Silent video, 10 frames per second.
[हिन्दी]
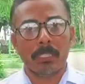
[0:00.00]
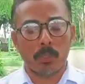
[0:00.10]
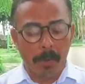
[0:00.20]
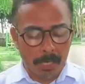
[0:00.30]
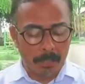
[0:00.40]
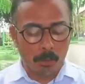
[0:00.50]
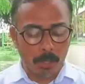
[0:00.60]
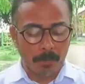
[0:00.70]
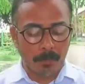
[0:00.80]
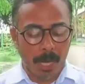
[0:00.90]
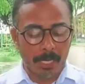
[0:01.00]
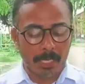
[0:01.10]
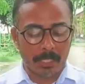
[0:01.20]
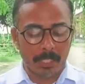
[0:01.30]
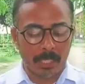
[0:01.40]
स्मगलर्स को गिरफ्तार
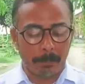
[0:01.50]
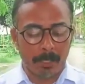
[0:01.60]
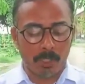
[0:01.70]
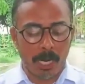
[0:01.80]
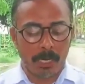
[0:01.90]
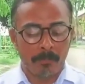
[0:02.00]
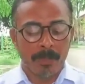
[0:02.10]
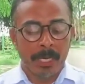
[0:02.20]
किया जिनकी पहचान